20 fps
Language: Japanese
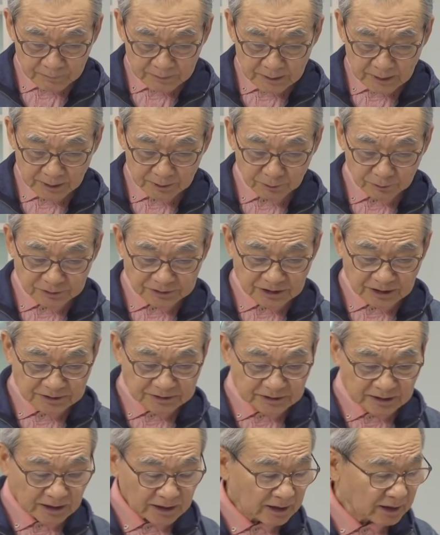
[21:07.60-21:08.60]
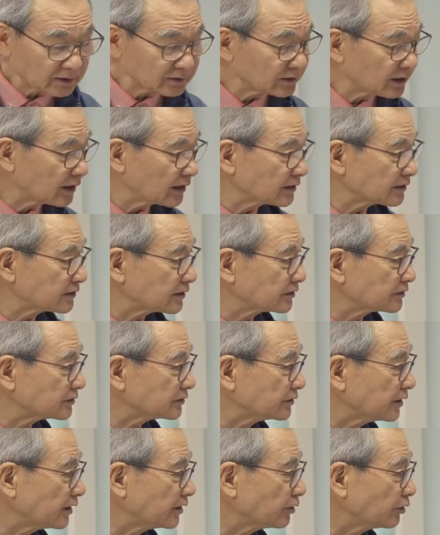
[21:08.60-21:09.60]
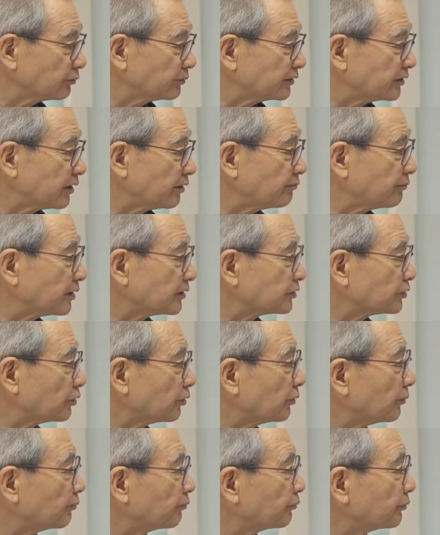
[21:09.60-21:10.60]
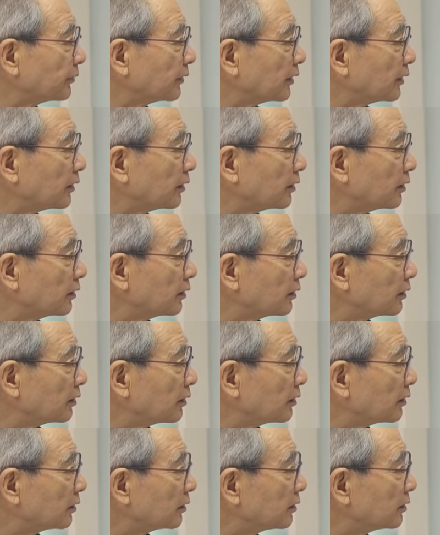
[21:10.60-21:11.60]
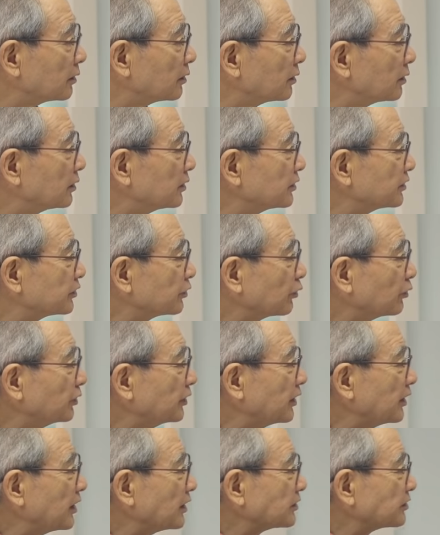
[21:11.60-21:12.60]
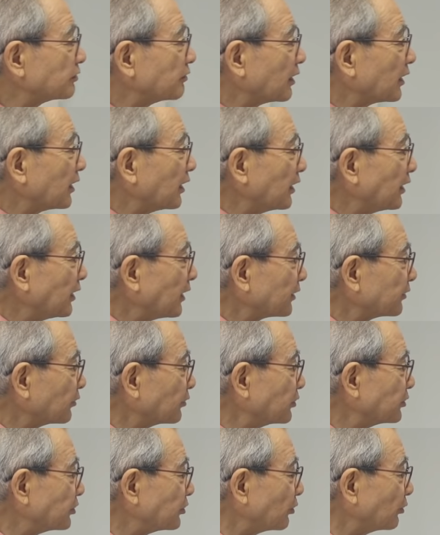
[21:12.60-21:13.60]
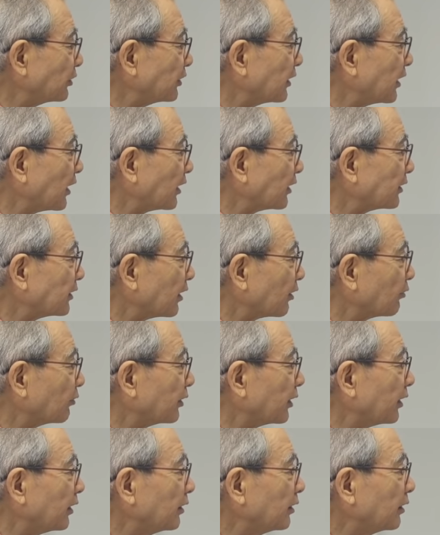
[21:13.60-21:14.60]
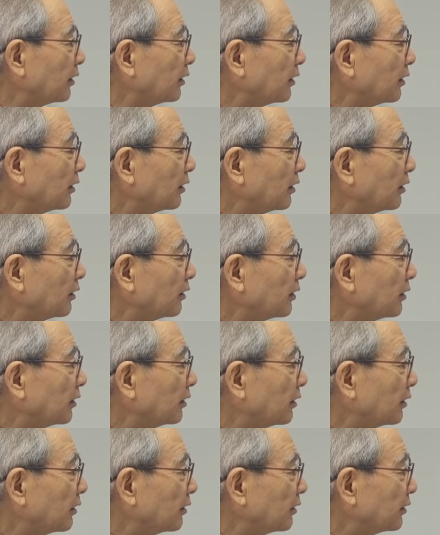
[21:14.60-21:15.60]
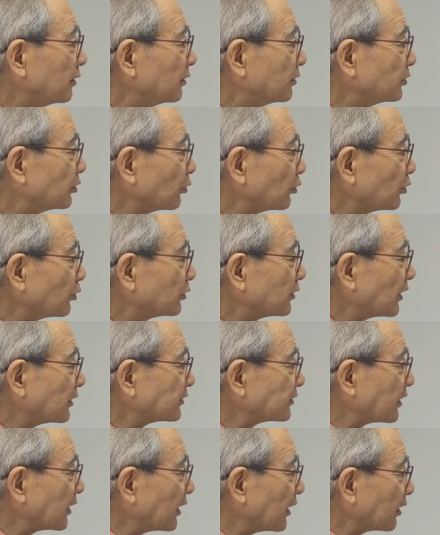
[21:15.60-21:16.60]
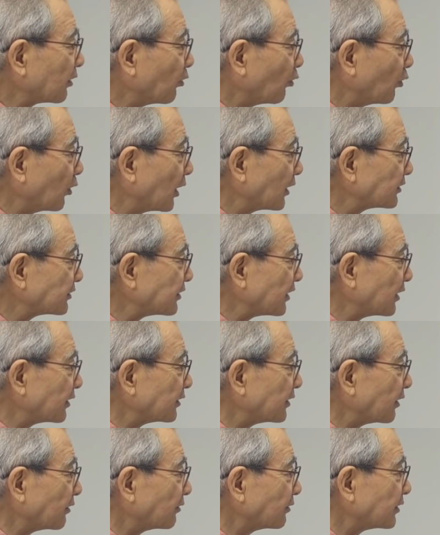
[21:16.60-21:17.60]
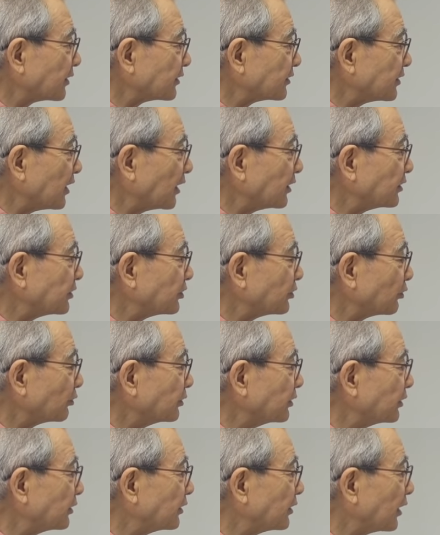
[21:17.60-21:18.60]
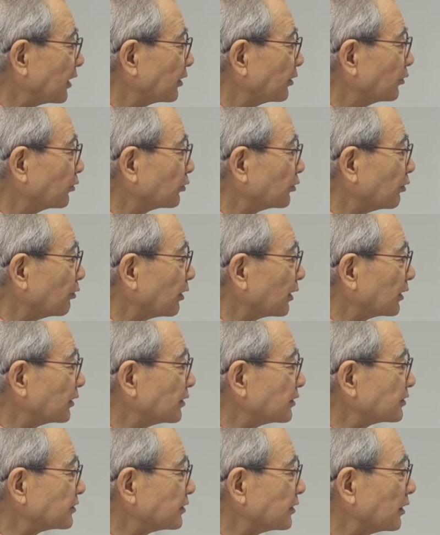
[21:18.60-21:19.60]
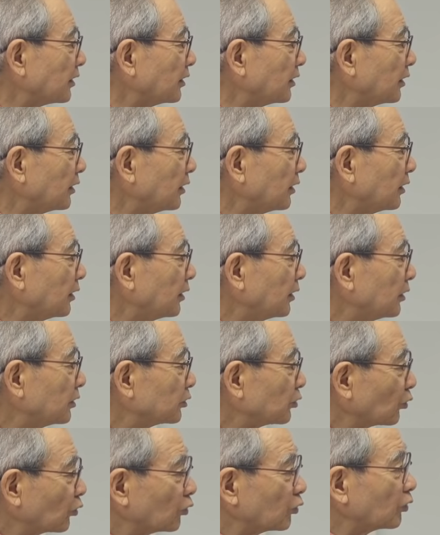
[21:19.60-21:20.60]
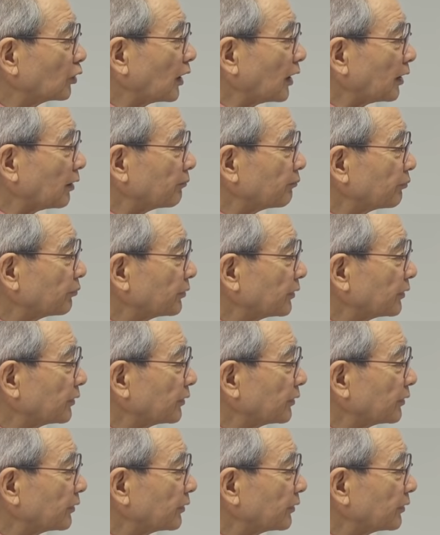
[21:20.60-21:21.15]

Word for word: じゃあろくせつからななせつ A を見てみましょう。そこでイエスは彼らと一緒に行かれた。これ長老たちから懇願されたので、じゃあ一緒に行ってあげようというわけですね。ところが